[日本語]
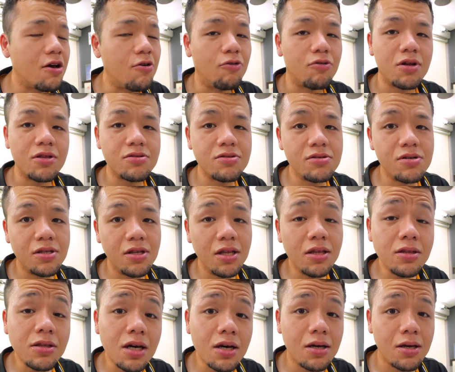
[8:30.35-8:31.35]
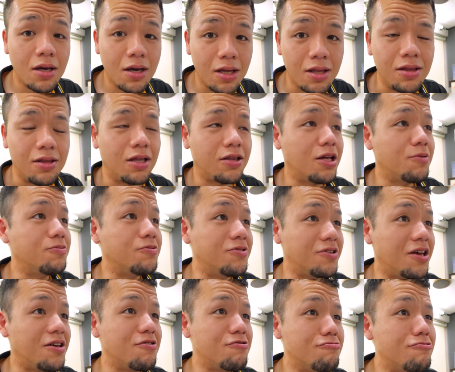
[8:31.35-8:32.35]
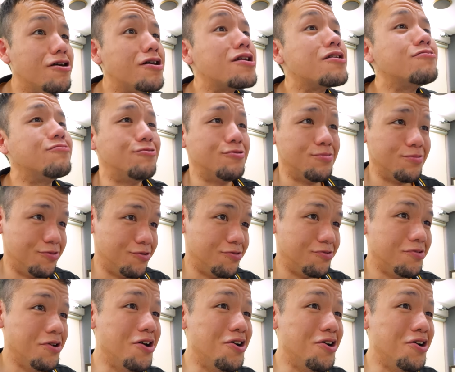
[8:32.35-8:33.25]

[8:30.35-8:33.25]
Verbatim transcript: 俺連れてったっけって多分ね、言われると思う。